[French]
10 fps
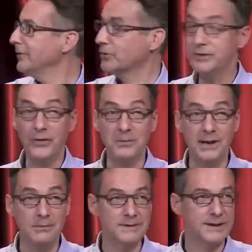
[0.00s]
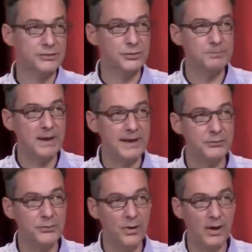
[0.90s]
Donc c'est formidable, ça ne change pas la
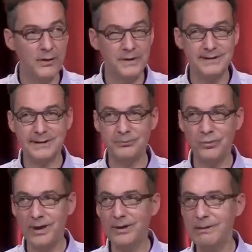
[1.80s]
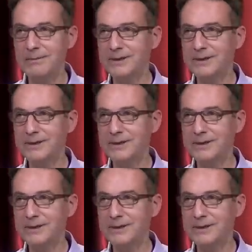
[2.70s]
nuit noire, en fait ça pourrait quand même la